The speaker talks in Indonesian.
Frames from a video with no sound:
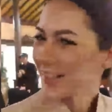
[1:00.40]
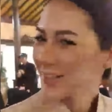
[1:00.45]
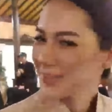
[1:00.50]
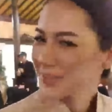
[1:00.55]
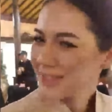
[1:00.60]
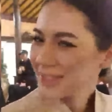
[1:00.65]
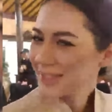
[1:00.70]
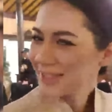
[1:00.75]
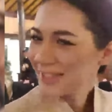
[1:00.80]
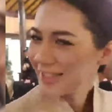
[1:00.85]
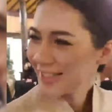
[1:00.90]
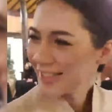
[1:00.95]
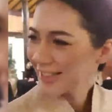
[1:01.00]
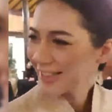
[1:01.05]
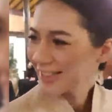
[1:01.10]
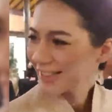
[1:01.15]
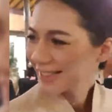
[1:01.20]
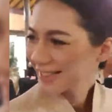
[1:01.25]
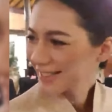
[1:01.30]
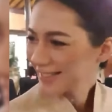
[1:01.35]
Lepas
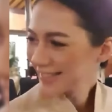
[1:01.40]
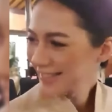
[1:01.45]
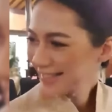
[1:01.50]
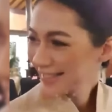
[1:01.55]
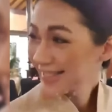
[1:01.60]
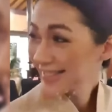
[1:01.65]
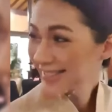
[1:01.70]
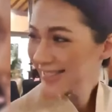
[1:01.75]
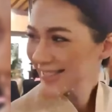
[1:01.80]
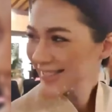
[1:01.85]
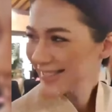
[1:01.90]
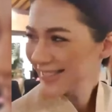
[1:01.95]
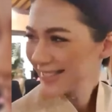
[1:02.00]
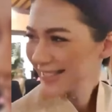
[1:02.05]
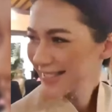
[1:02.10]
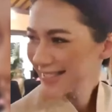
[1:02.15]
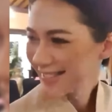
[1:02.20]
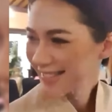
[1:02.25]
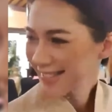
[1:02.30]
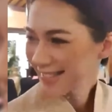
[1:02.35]
perbincangannya soal
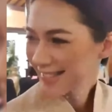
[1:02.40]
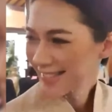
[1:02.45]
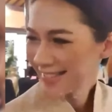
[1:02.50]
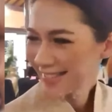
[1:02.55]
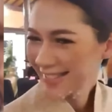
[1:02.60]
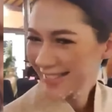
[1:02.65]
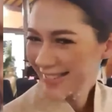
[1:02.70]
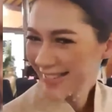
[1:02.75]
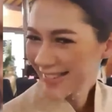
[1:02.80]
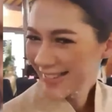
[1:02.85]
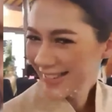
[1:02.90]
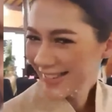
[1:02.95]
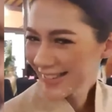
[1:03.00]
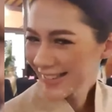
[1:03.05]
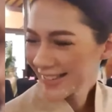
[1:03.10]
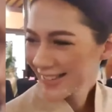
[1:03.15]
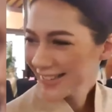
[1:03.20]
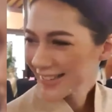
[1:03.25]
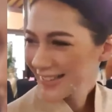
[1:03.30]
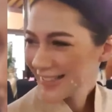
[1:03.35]
perceraian,
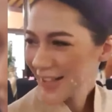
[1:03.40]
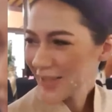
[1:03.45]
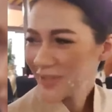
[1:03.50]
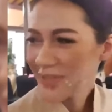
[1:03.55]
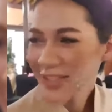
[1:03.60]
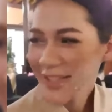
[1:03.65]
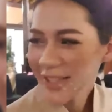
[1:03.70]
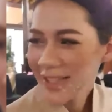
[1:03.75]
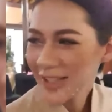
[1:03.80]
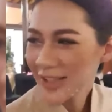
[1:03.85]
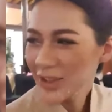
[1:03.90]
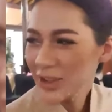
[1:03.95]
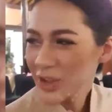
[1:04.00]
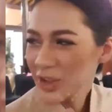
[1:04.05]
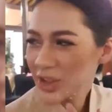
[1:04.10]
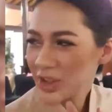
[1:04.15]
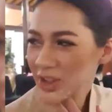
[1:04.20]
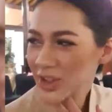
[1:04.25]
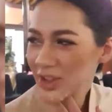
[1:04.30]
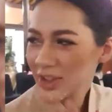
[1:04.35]
Deddy Corbuzier lalu
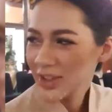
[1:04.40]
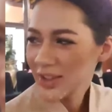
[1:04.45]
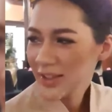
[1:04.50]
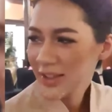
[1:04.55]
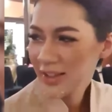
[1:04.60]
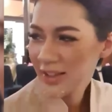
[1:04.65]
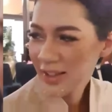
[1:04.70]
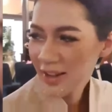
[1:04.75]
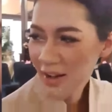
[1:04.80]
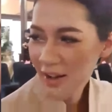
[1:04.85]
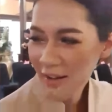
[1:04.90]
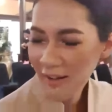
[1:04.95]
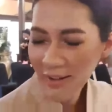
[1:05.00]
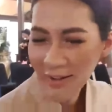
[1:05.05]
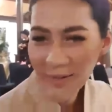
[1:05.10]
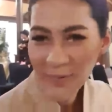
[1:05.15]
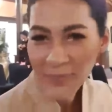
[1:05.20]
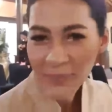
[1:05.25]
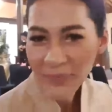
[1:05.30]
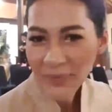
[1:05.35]
menyinggung keputusan
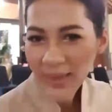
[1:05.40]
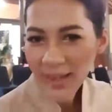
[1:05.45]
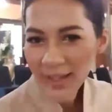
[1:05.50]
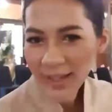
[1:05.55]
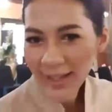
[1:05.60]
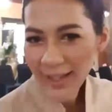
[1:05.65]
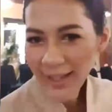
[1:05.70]
Paula berhijab.